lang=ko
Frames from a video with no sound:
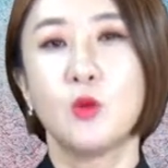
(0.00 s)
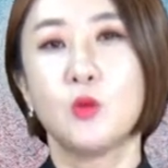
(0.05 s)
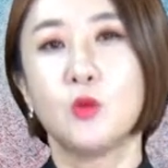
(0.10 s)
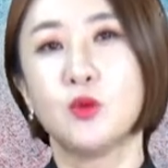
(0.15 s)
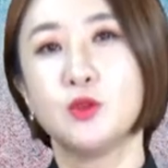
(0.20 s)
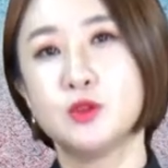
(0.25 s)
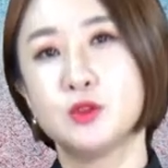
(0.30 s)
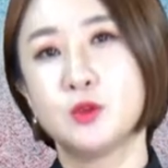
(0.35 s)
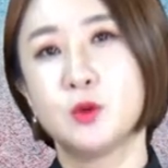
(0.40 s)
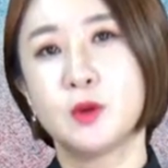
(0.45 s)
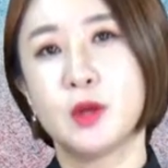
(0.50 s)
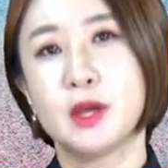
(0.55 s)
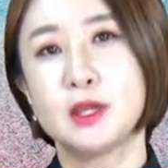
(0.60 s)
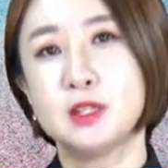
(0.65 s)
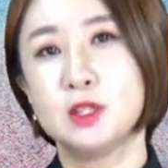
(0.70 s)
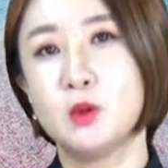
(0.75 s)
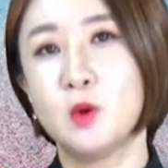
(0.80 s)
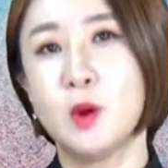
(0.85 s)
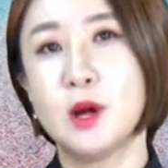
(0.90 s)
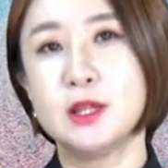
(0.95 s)
보수 총액
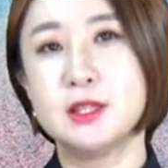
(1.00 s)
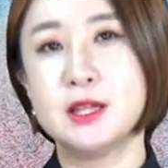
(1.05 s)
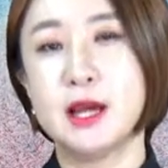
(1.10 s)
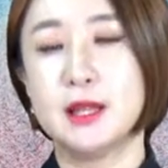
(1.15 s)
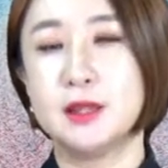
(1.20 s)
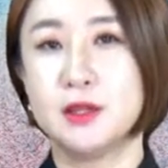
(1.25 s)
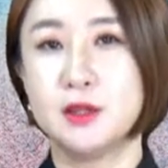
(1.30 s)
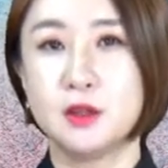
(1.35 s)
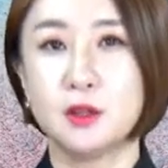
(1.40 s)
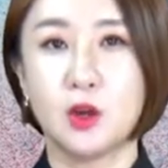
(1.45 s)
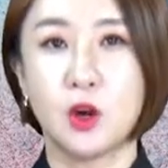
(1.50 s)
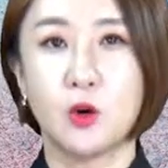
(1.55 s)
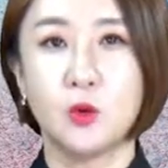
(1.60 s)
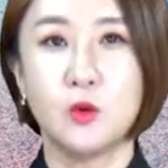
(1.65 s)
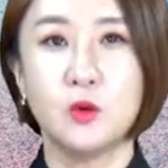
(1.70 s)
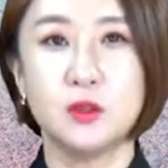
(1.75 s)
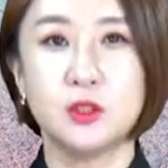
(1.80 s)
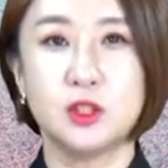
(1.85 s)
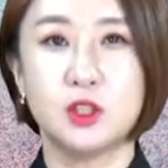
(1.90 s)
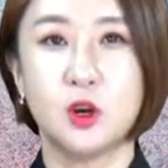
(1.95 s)
신고하지 않는
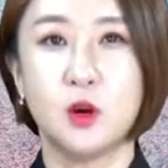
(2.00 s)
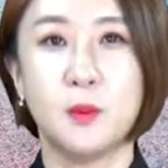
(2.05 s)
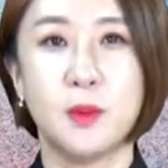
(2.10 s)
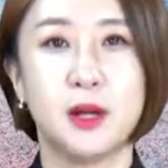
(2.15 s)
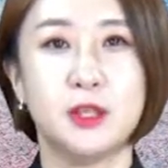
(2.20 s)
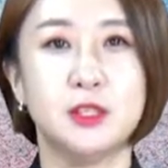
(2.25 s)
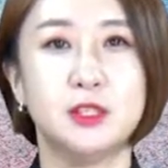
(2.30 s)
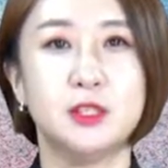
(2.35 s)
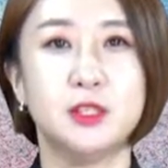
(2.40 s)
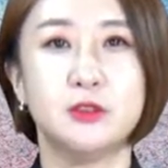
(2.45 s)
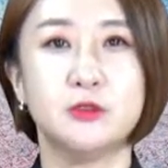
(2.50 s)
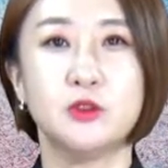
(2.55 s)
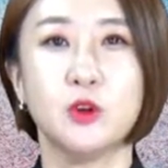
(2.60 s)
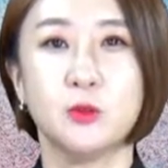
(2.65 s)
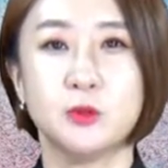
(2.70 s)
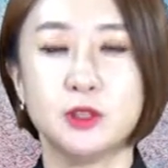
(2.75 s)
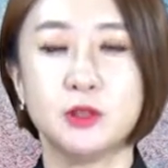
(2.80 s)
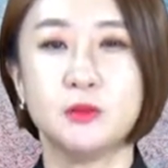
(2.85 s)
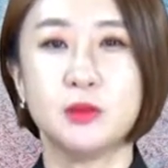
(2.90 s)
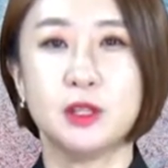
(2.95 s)
경우 지원 받으실 수
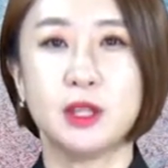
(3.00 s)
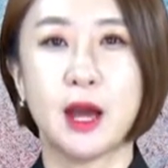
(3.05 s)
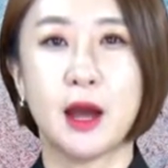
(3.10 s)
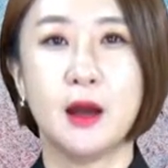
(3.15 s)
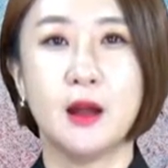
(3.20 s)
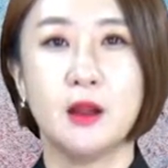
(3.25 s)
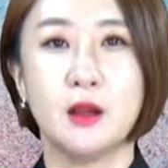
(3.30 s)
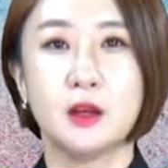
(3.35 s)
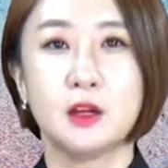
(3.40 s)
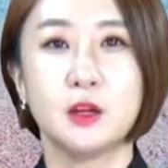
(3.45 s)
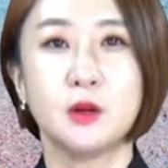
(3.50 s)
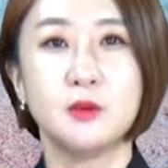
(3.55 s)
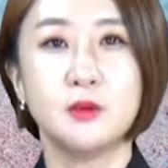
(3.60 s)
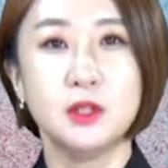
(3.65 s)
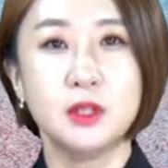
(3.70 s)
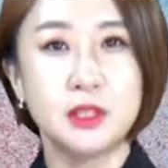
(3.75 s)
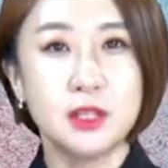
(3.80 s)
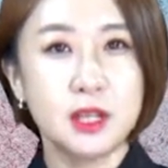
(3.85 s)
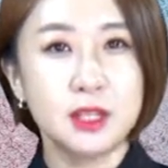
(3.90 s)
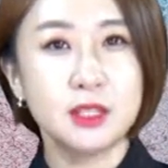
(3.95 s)
없습니다. 그럼
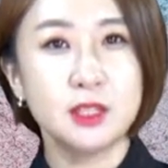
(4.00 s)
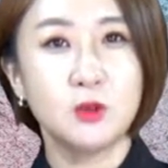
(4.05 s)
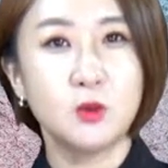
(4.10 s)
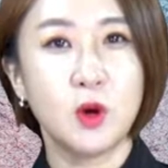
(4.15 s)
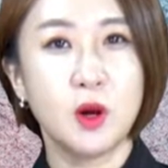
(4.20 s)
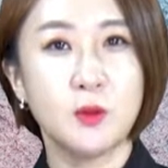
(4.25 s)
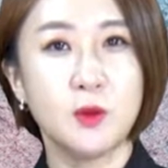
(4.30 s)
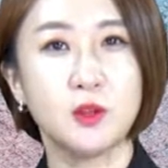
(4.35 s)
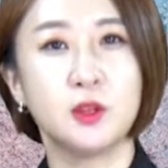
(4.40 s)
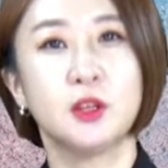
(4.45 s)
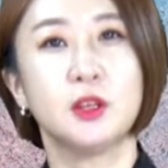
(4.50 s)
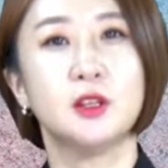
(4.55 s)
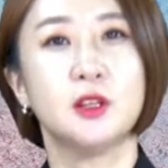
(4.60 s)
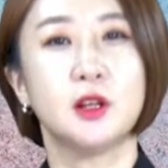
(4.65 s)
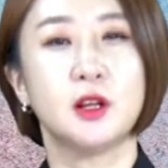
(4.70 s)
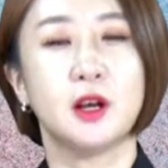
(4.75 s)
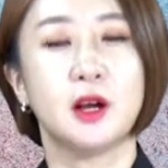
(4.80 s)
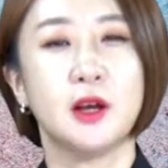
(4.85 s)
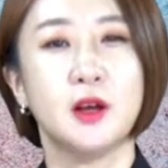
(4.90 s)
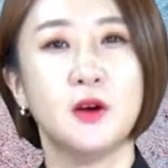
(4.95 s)
늦게 신고하면 어떻게
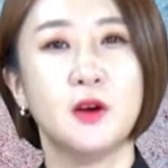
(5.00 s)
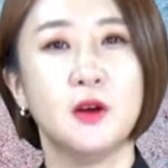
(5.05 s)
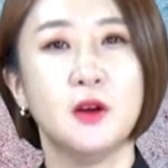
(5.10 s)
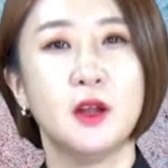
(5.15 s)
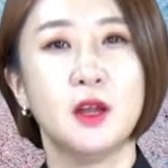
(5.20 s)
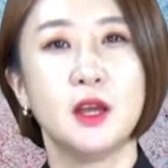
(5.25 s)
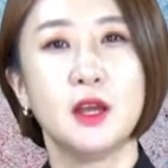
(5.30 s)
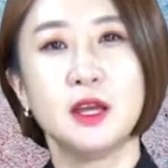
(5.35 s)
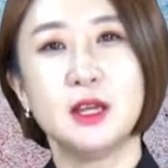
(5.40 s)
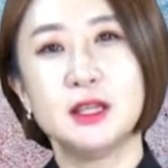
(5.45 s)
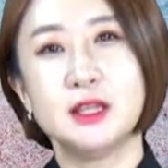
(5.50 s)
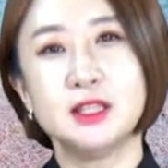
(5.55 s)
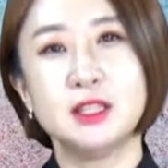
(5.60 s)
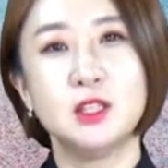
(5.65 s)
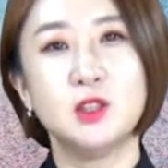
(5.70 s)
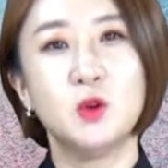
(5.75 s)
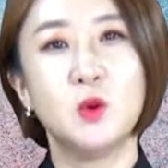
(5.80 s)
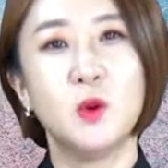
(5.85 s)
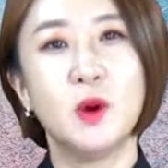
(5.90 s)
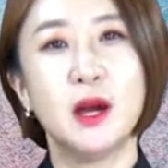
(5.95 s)
될까요?
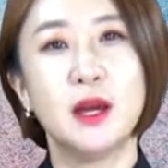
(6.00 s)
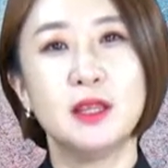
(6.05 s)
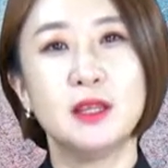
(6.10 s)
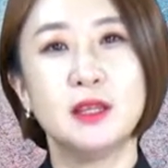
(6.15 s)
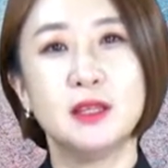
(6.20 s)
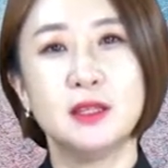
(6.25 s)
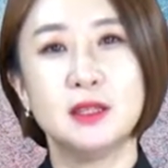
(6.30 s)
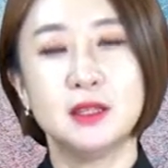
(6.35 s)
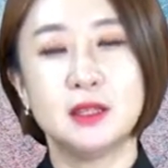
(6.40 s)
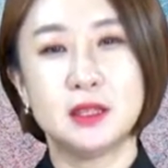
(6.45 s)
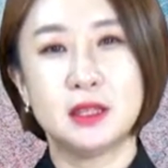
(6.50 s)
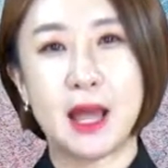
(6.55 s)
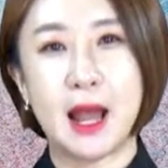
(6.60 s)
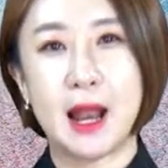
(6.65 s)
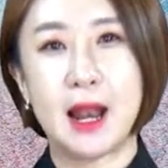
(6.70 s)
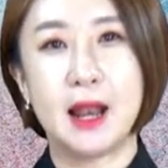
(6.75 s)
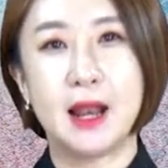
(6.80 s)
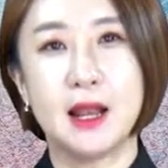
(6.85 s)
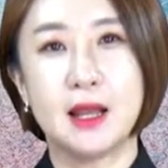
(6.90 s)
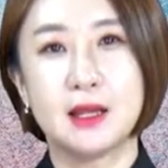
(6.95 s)
신고하는
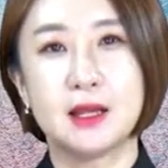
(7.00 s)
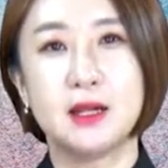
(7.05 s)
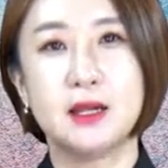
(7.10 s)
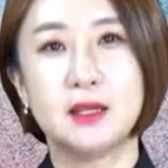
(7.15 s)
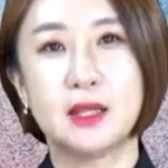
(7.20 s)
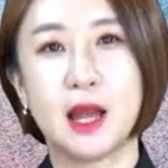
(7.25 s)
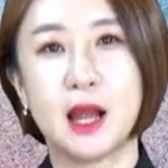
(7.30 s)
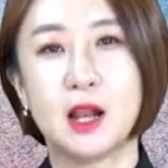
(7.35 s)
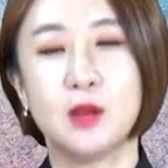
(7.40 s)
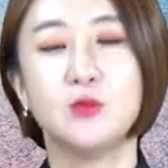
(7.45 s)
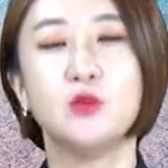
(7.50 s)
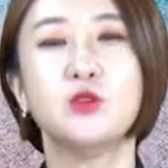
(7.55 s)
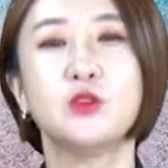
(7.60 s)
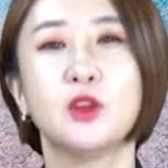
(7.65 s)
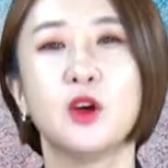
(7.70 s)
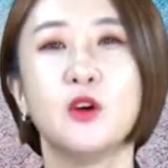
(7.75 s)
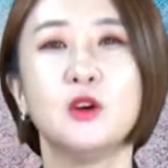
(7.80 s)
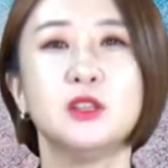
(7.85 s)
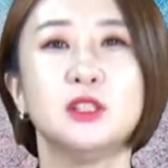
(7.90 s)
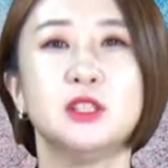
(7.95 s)
달, 그
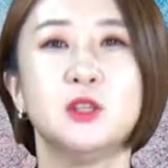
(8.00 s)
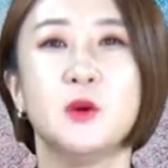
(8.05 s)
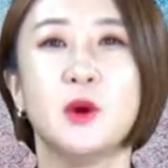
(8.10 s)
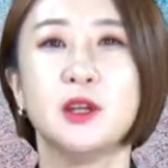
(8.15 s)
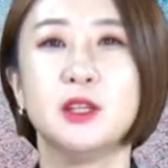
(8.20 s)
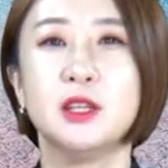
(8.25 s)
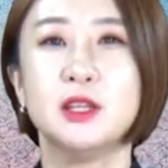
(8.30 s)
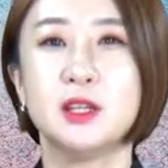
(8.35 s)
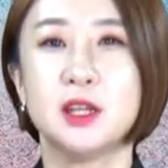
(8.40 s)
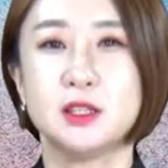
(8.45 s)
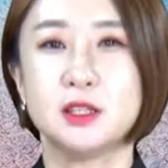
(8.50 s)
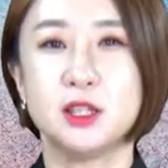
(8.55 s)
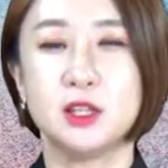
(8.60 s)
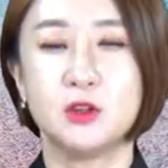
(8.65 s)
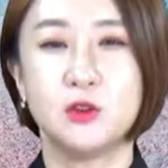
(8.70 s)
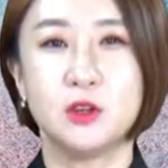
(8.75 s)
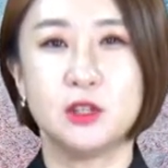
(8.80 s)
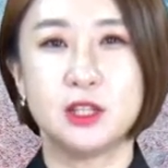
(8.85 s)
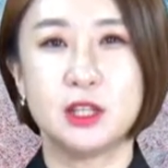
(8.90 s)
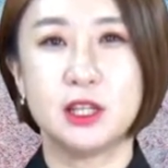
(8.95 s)
달부터 지원이 다시
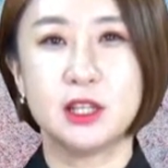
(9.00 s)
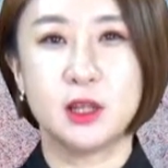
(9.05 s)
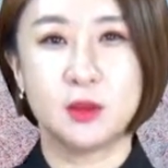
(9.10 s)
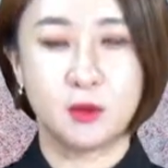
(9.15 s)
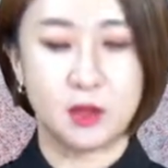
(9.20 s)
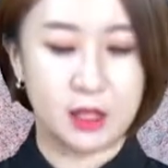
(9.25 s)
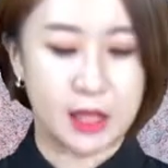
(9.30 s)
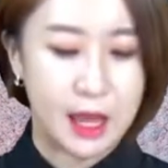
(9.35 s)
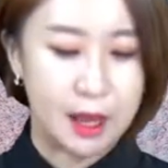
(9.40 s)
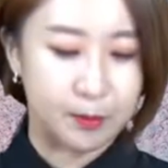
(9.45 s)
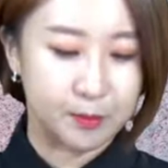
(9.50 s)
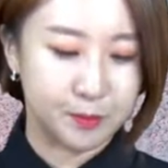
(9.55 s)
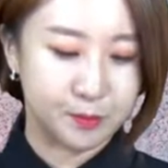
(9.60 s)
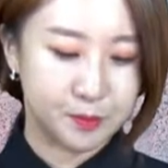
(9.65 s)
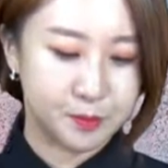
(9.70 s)
이루어지게 됩니다.